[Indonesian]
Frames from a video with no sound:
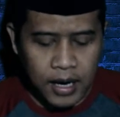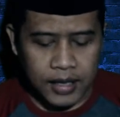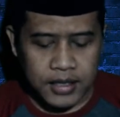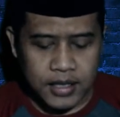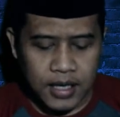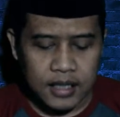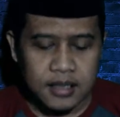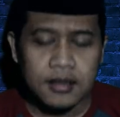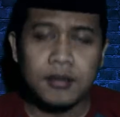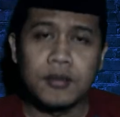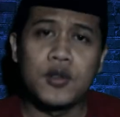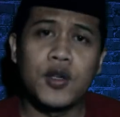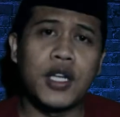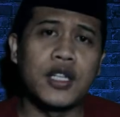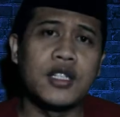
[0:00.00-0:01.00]
Ada yang
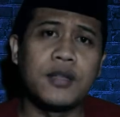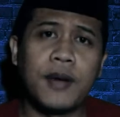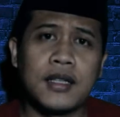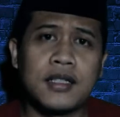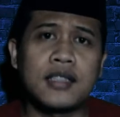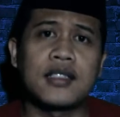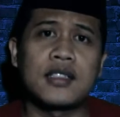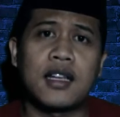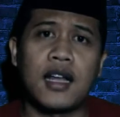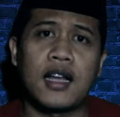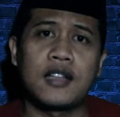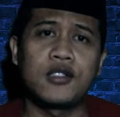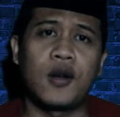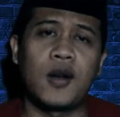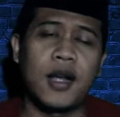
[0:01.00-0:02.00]
mungkin dibaca
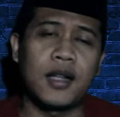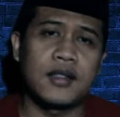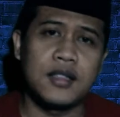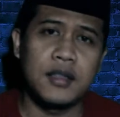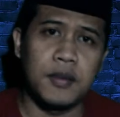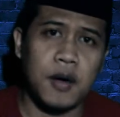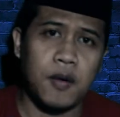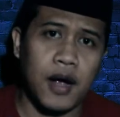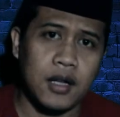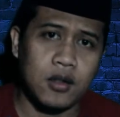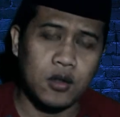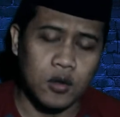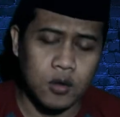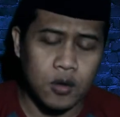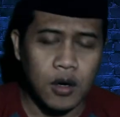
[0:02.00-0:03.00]
setelah sholat lima
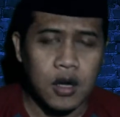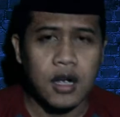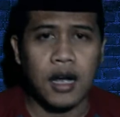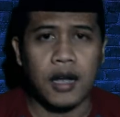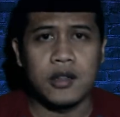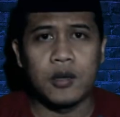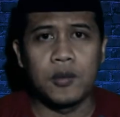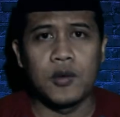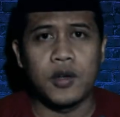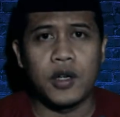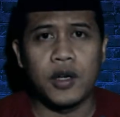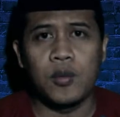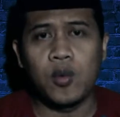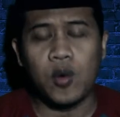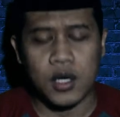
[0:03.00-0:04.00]
waktu, atau
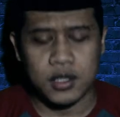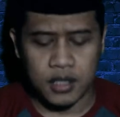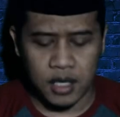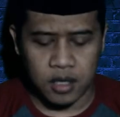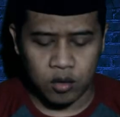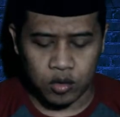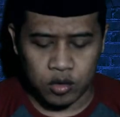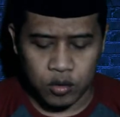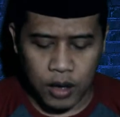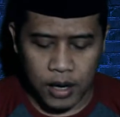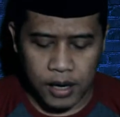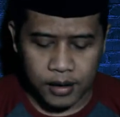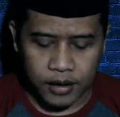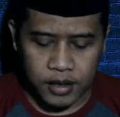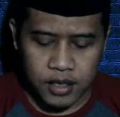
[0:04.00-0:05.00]
mungkin puasa tujuh
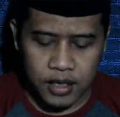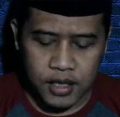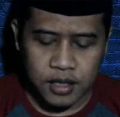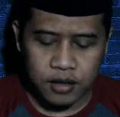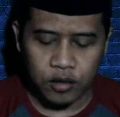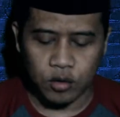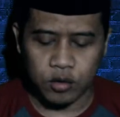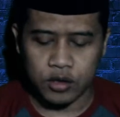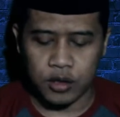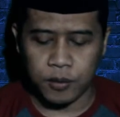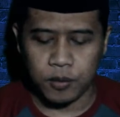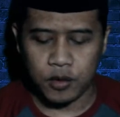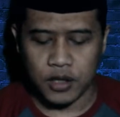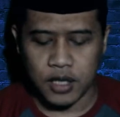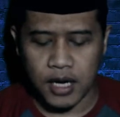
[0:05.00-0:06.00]
hari, terus
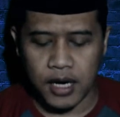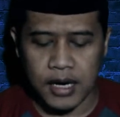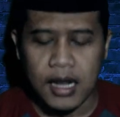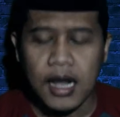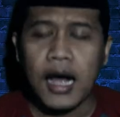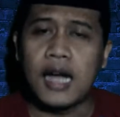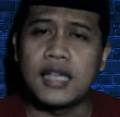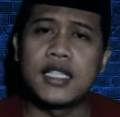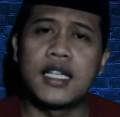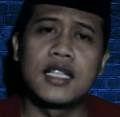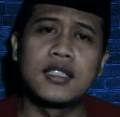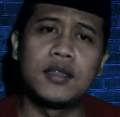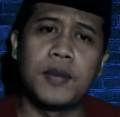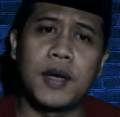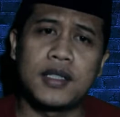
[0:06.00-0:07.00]
kemudian ada
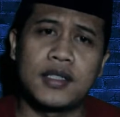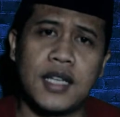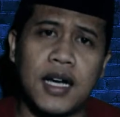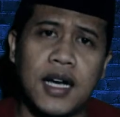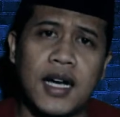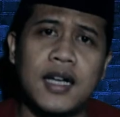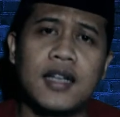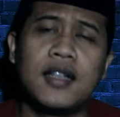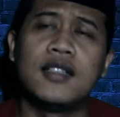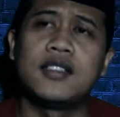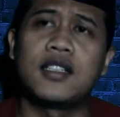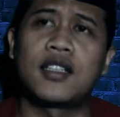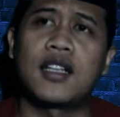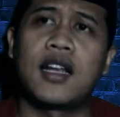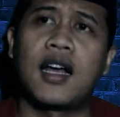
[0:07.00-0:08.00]
yang dibaca
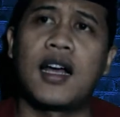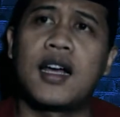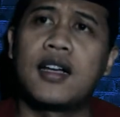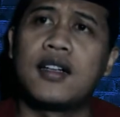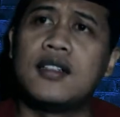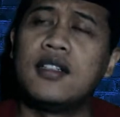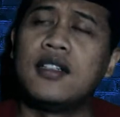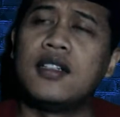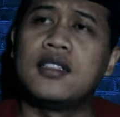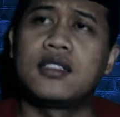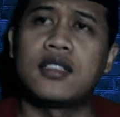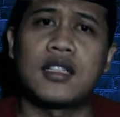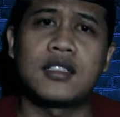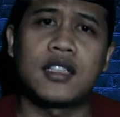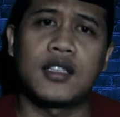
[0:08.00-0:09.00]
setelah
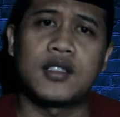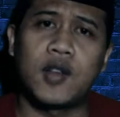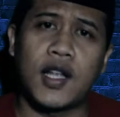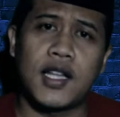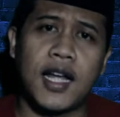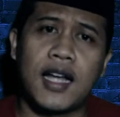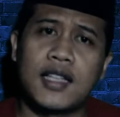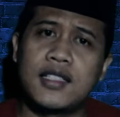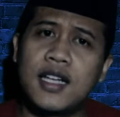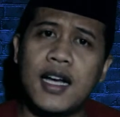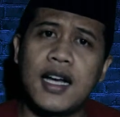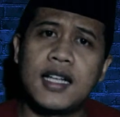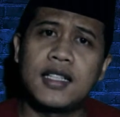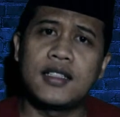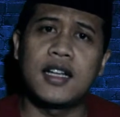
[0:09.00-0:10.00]
selesai sholat
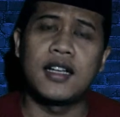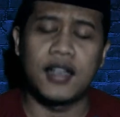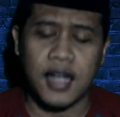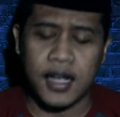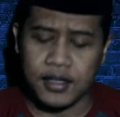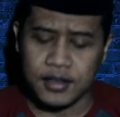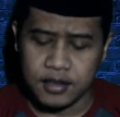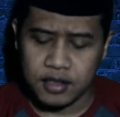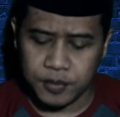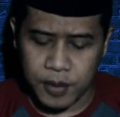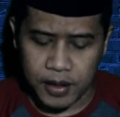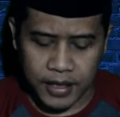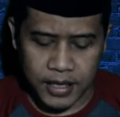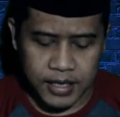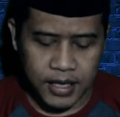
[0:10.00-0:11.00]
hajat, dan lain
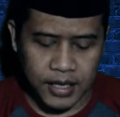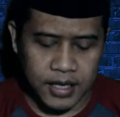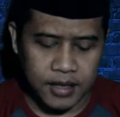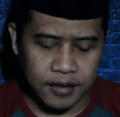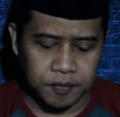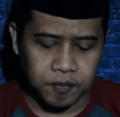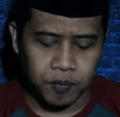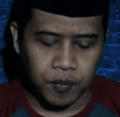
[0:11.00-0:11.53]
sebagainya ya.